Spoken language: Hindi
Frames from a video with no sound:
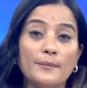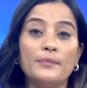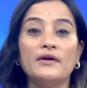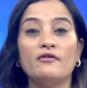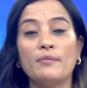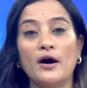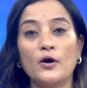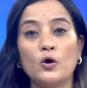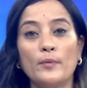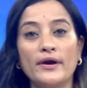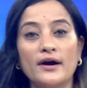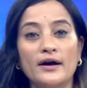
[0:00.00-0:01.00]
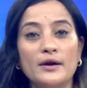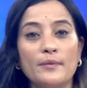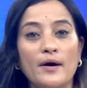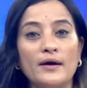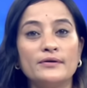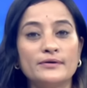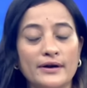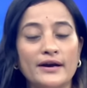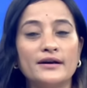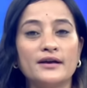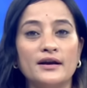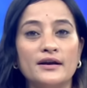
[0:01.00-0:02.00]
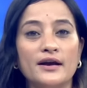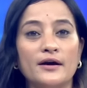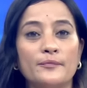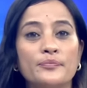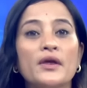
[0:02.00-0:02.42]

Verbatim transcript: अपने विभागों में कार्यभार ग्रहण कर लिया